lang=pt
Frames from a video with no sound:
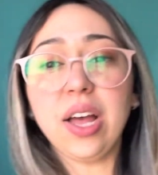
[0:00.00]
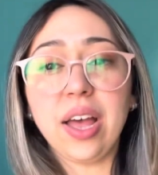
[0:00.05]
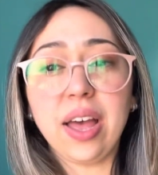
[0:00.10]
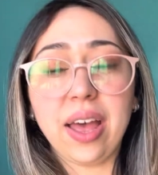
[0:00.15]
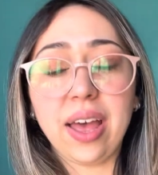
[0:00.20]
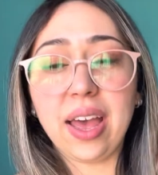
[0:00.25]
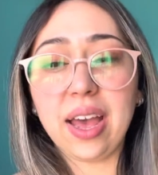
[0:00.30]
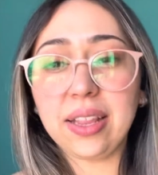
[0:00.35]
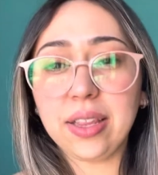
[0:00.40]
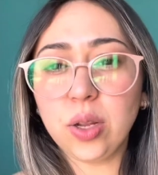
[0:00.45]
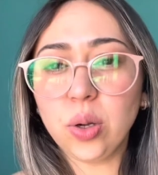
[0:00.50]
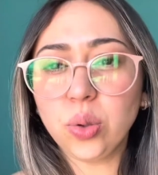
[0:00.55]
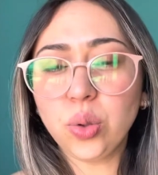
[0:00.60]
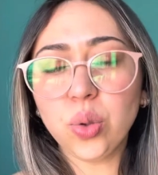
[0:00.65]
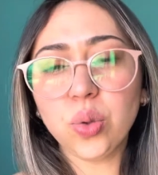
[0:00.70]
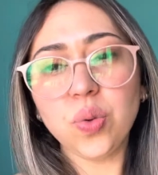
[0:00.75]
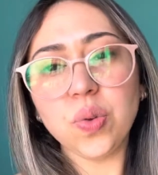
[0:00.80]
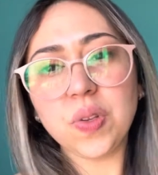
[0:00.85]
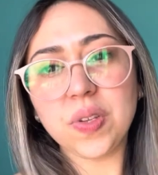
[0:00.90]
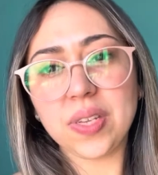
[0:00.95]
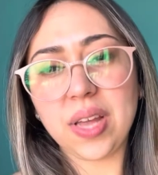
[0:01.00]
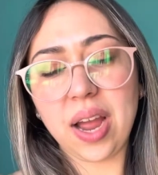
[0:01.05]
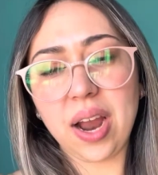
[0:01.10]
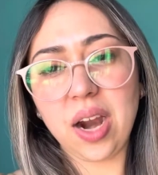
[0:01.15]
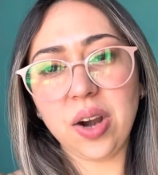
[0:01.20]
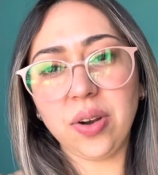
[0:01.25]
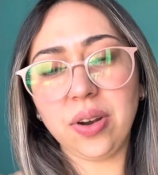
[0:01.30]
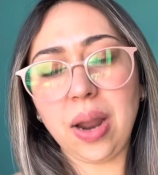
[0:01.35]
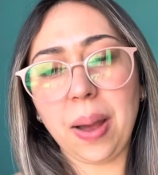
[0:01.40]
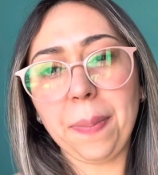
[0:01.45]
É, deu tudo
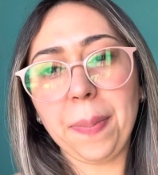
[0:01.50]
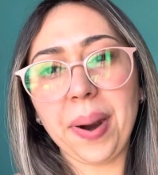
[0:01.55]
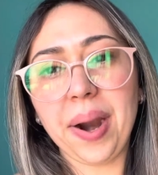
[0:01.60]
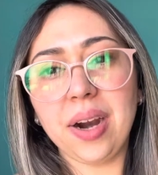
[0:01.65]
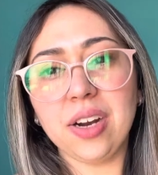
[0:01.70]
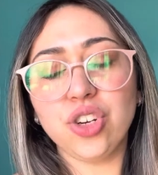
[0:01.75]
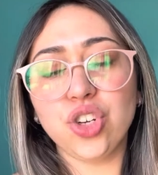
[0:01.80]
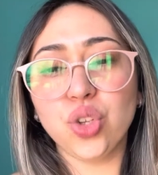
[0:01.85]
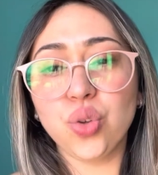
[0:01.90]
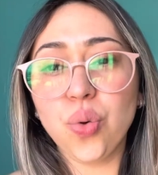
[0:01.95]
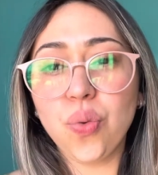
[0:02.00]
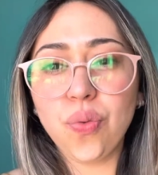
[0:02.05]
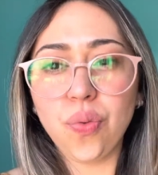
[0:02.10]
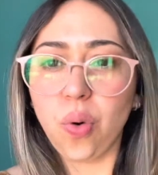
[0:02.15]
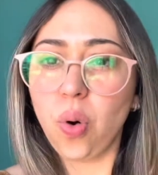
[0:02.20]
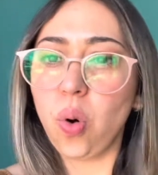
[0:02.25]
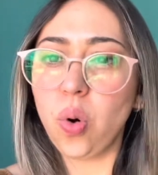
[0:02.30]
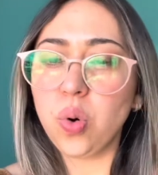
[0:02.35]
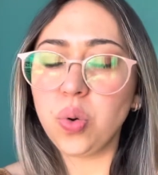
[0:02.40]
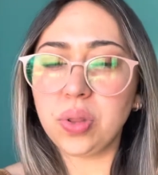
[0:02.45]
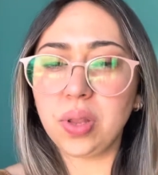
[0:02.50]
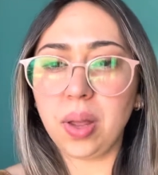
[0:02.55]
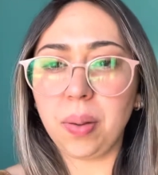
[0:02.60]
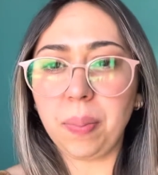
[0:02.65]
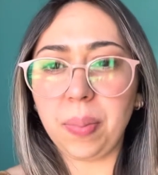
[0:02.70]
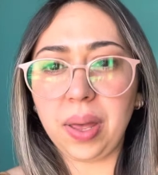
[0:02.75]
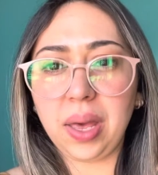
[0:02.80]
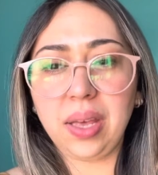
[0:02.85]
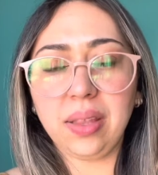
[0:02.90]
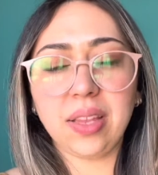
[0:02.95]
certo na parte do voo
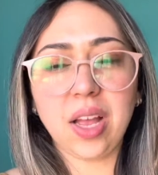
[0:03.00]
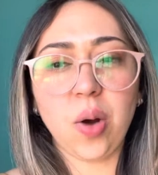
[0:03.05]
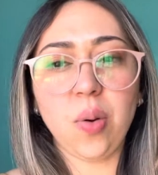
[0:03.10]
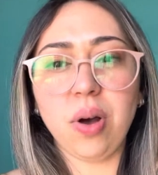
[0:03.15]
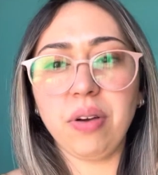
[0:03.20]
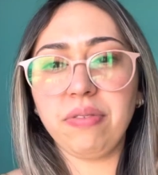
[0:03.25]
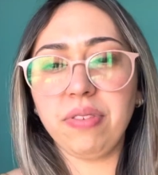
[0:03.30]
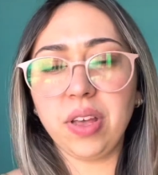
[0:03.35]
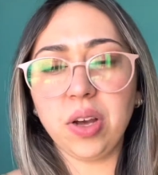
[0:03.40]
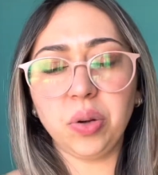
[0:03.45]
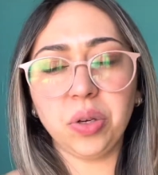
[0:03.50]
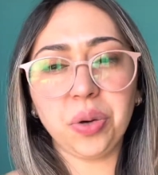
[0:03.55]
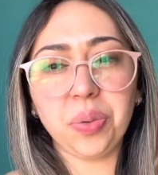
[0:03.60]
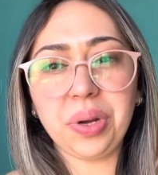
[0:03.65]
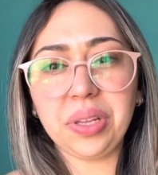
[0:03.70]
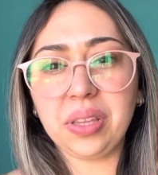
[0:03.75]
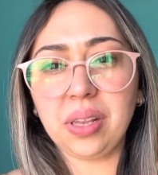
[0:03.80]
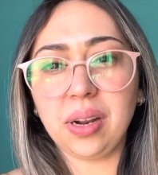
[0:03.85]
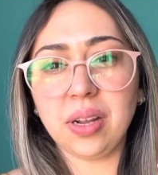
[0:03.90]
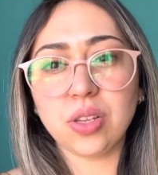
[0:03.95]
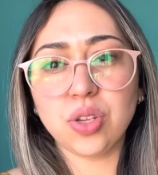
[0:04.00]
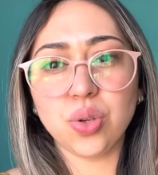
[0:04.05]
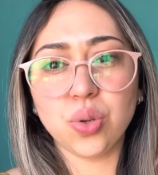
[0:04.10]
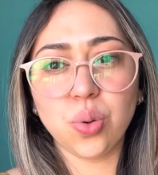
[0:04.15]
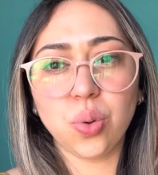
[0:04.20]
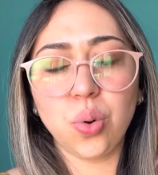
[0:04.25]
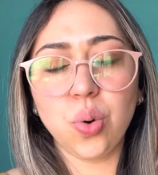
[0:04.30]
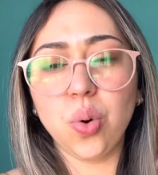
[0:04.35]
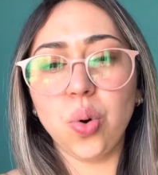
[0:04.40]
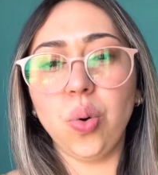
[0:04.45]
também, tá? O avião não
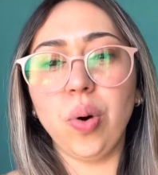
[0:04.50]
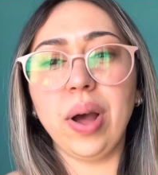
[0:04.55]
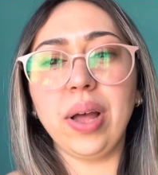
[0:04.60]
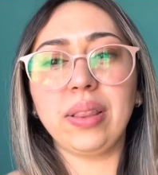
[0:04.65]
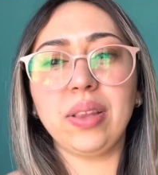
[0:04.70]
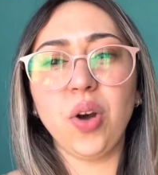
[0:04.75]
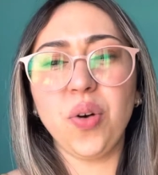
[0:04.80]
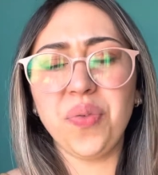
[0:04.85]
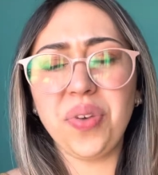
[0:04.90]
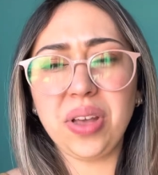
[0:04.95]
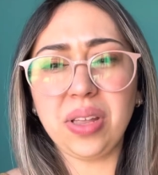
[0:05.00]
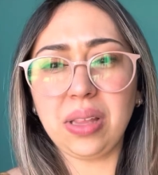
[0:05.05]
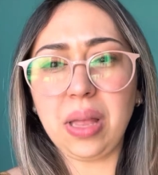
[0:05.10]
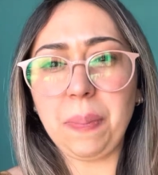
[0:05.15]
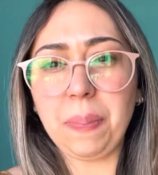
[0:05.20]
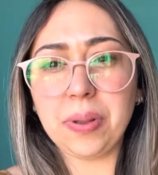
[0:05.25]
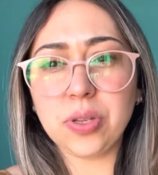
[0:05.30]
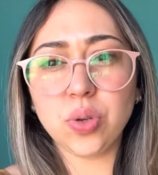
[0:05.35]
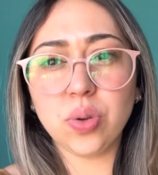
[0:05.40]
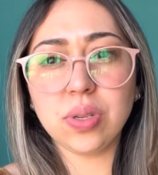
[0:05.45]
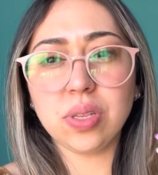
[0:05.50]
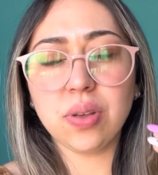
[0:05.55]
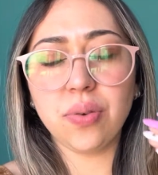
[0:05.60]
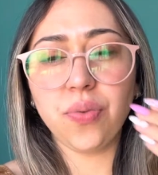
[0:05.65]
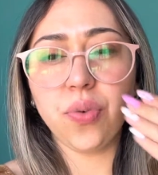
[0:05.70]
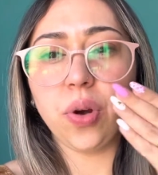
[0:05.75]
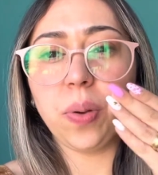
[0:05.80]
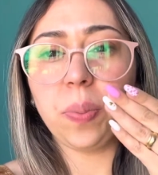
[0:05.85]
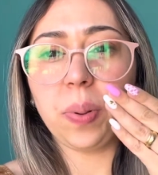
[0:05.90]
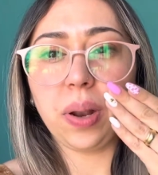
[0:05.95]
atrasou. É, eu vi que tem pessoas que
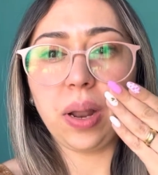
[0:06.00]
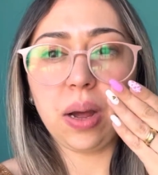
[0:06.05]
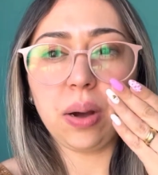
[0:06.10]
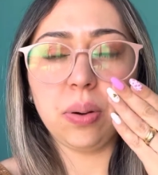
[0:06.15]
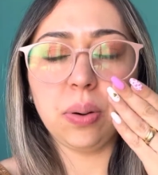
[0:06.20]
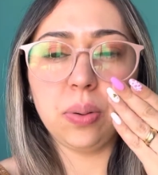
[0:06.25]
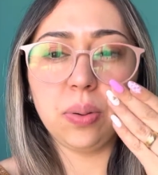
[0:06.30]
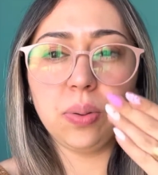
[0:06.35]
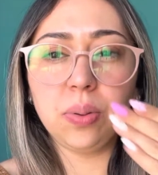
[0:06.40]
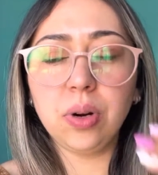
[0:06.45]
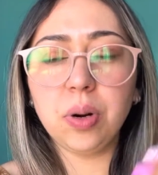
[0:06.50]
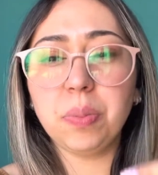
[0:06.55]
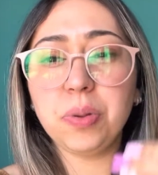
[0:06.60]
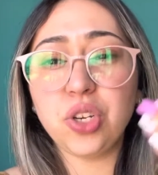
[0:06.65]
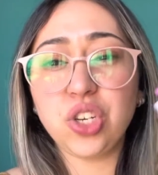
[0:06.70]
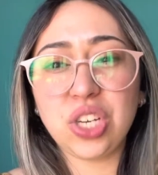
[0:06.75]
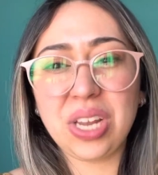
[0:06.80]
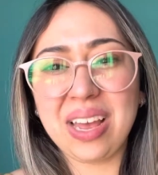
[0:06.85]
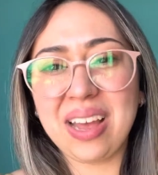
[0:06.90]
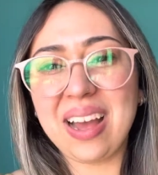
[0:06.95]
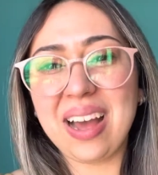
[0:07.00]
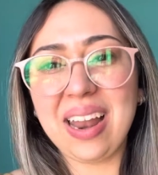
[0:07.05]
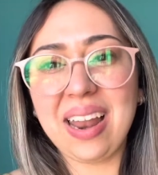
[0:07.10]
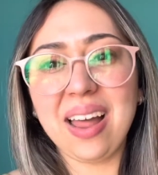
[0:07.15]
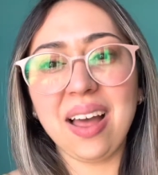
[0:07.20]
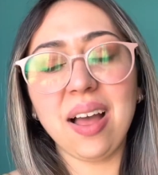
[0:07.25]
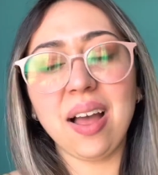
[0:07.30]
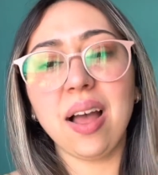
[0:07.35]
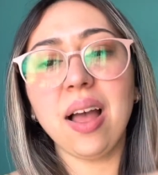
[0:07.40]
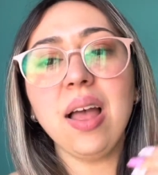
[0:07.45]
foi pela URB, chega
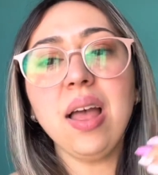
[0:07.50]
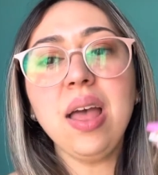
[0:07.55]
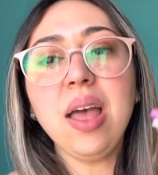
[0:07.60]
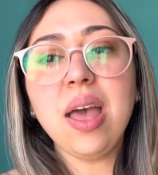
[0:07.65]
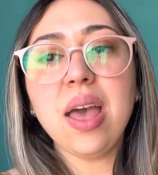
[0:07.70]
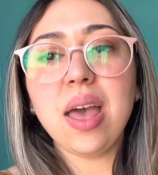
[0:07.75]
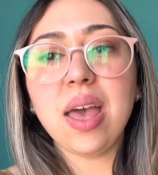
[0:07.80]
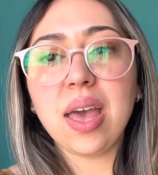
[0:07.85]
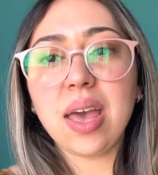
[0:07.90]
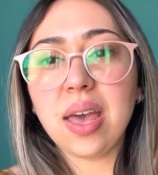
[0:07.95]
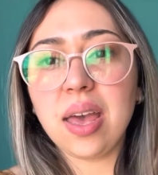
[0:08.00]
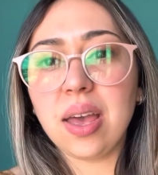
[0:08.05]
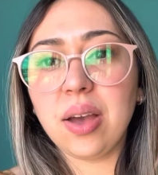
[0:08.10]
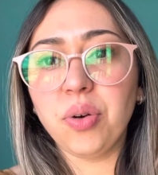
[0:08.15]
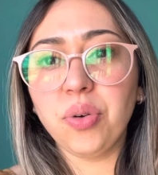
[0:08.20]
lá, é,